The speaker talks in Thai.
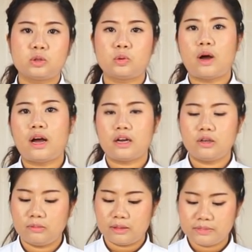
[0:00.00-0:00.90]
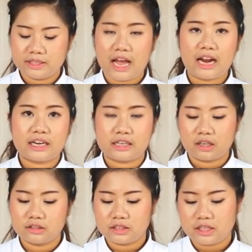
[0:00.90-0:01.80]
ตัวขนมเล็บมือนางเนี่ย
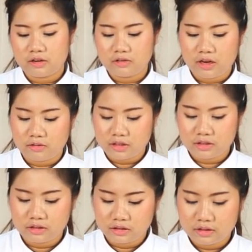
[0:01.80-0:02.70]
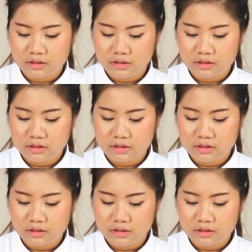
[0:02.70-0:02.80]
เขาจะเหนียวนิดนึง